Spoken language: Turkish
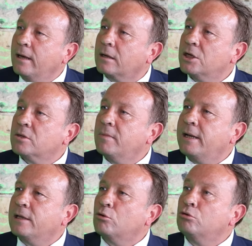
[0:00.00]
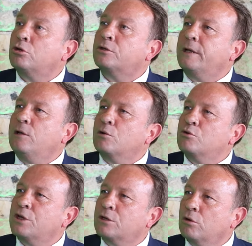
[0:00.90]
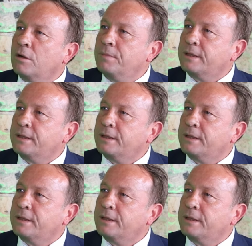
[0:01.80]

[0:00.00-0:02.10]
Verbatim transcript: yaklaşık maliyeti 14 trilyon üzerinde olan